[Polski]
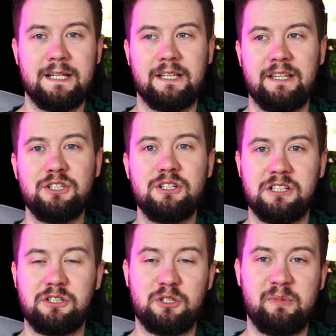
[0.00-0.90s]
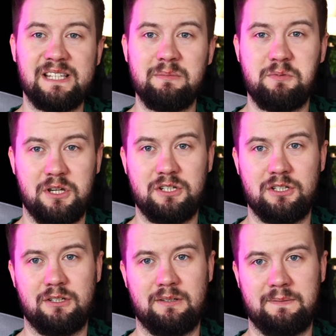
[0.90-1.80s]
Jeśli chcecie sobie sami
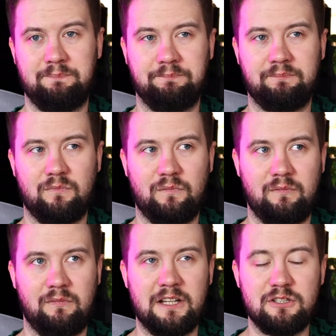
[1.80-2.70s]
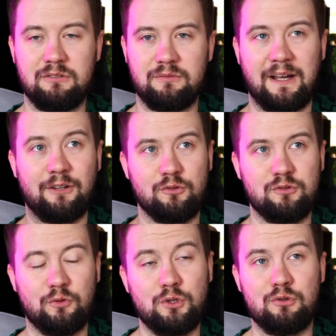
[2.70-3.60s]
przejrzeć, na co warto
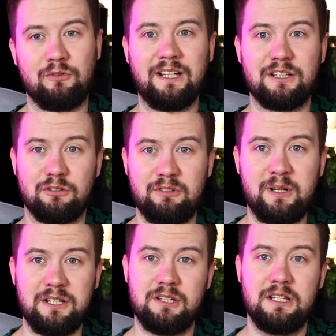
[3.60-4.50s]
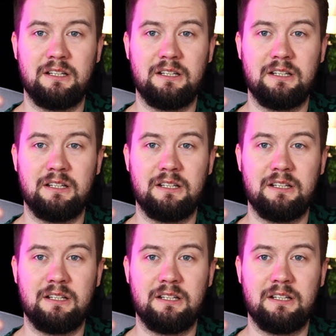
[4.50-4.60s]
zwrócić uwagę, co wybrać,